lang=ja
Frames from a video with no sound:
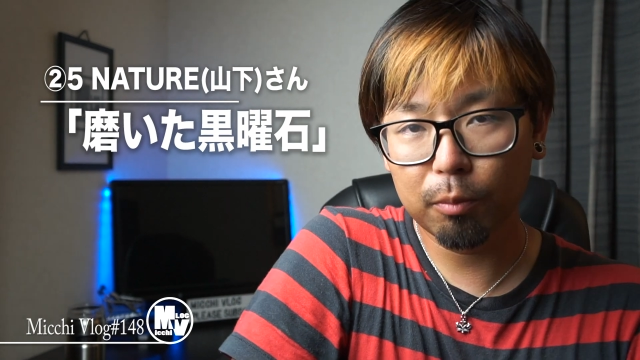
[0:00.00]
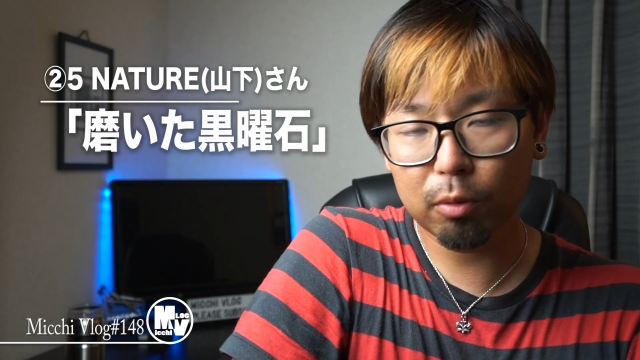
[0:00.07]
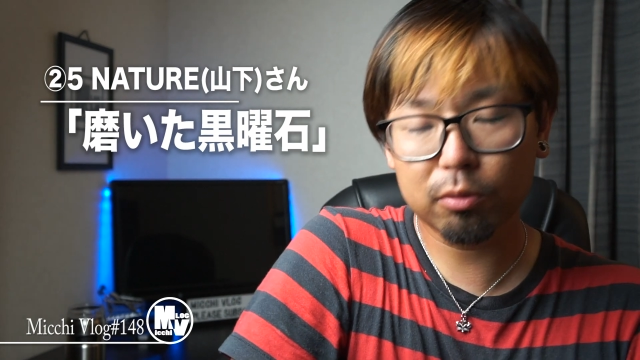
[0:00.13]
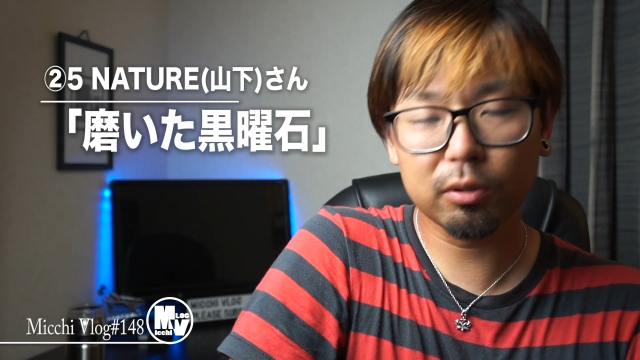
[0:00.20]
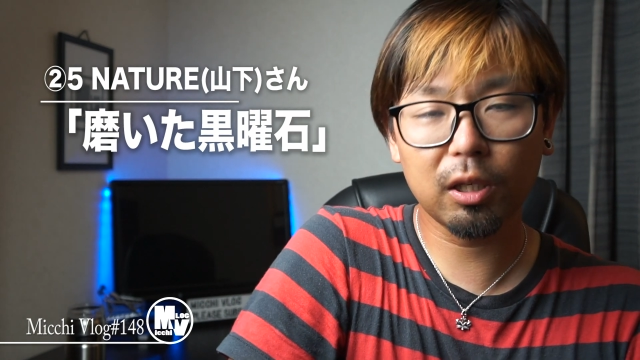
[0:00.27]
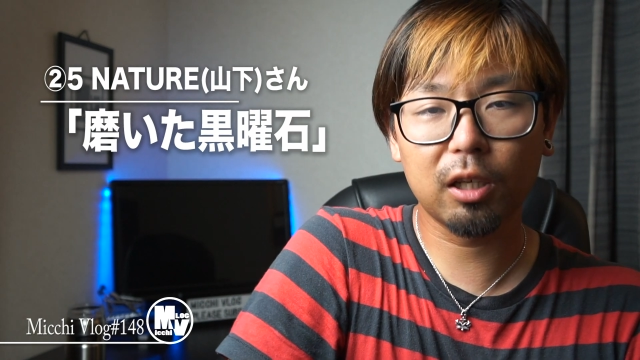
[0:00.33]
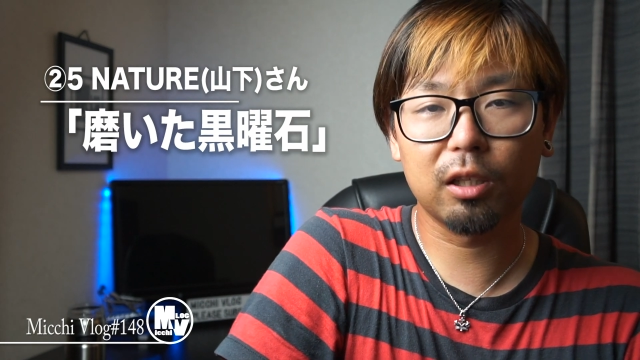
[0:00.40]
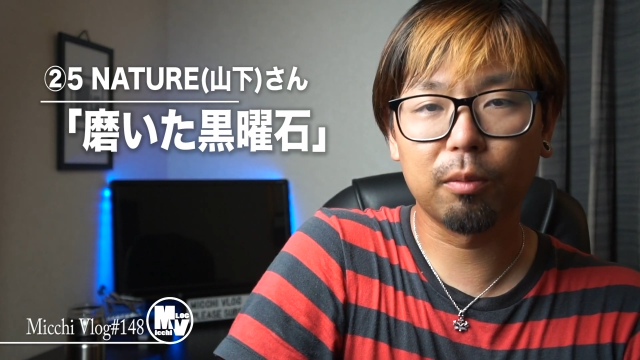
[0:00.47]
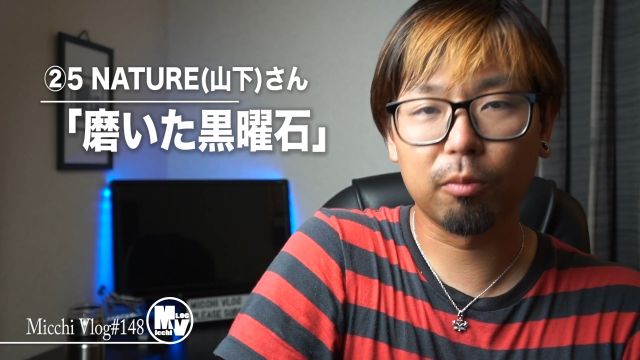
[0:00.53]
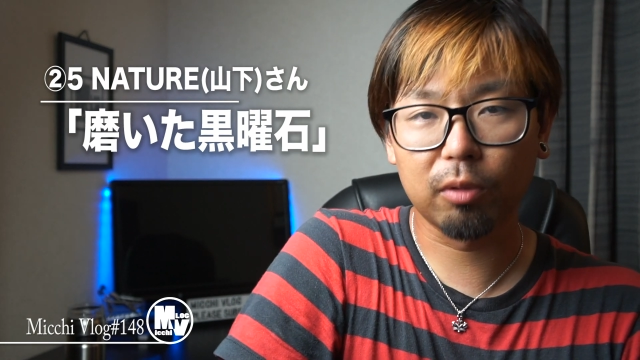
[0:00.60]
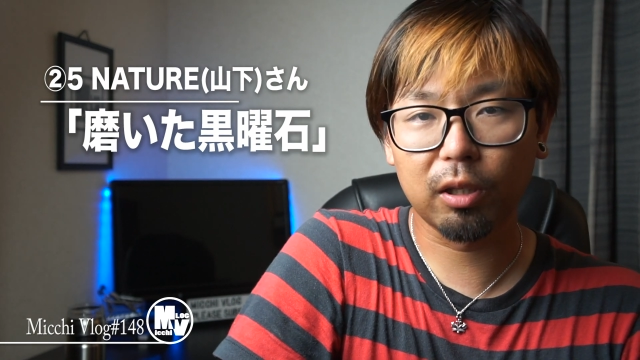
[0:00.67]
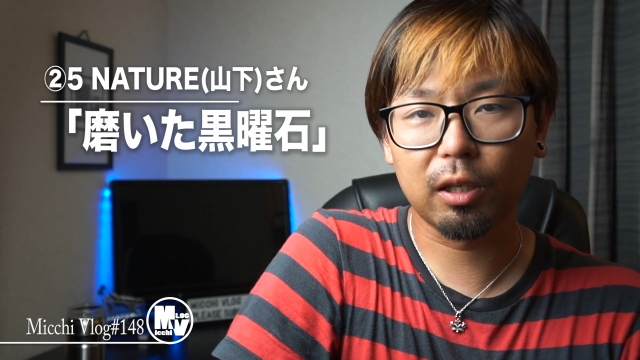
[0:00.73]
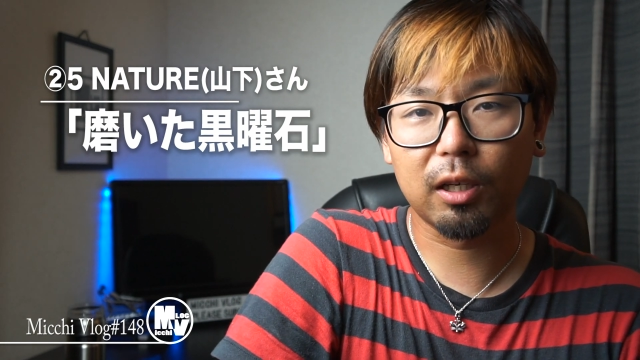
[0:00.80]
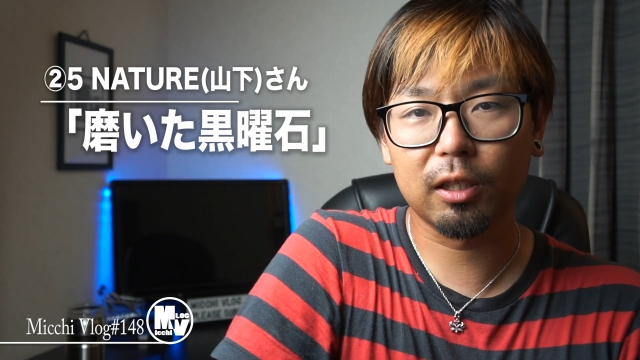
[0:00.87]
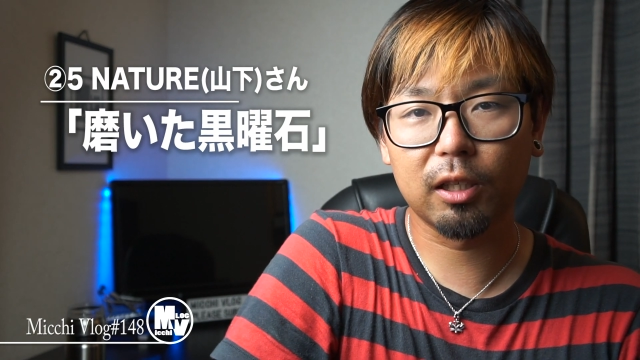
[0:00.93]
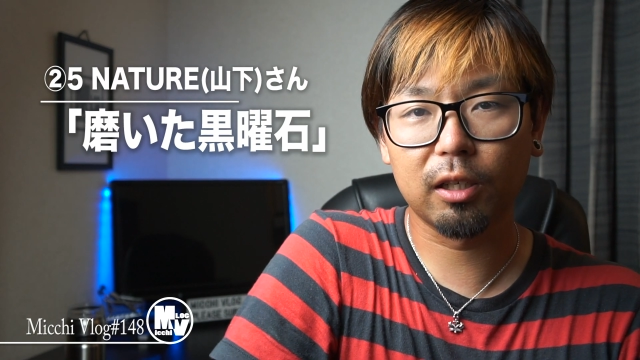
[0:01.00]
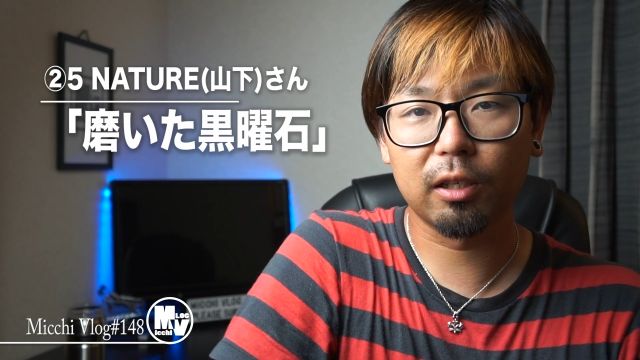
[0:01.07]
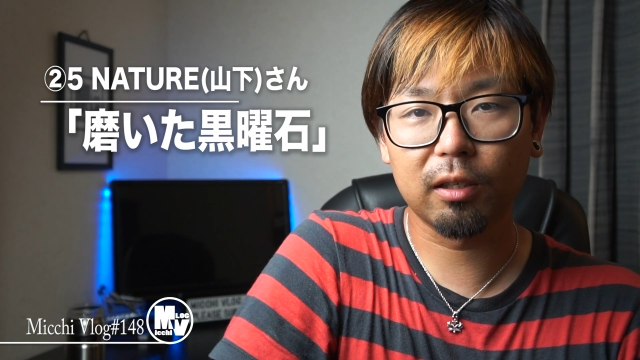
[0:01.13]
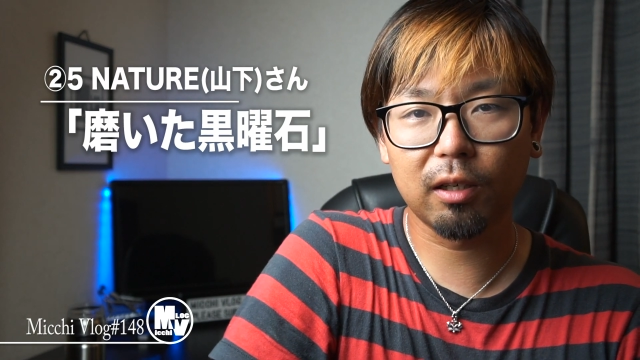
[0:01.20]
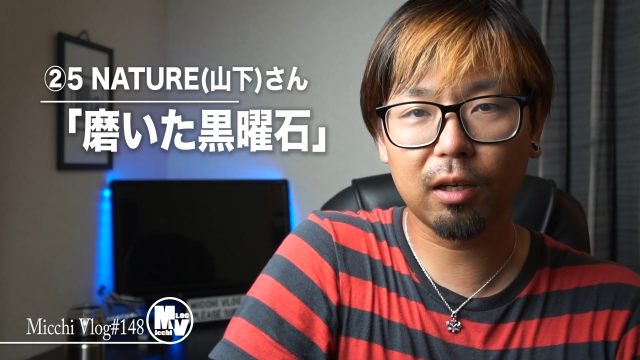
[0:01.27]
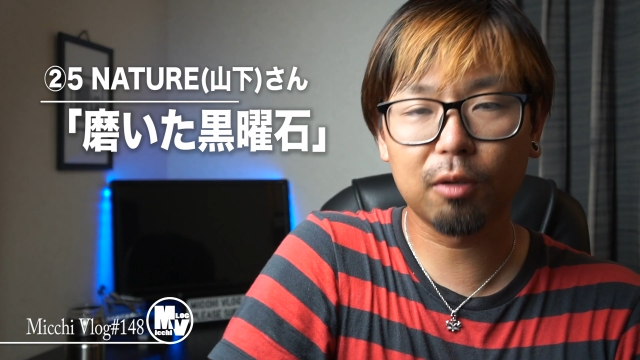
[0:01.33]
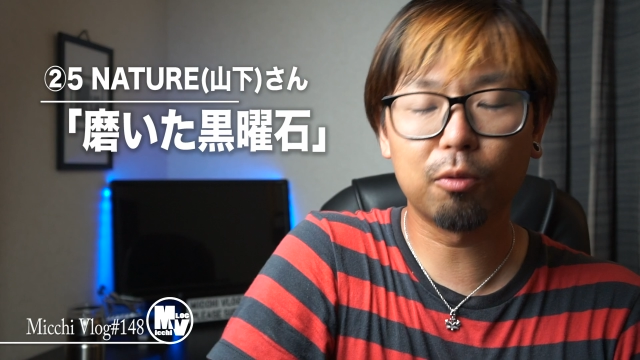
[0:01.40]
僕の中でもねかなり
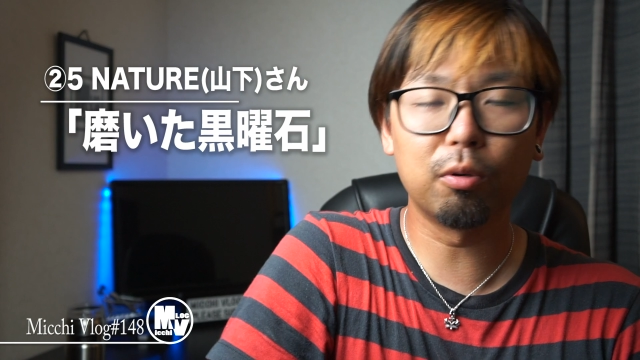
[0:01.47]
あ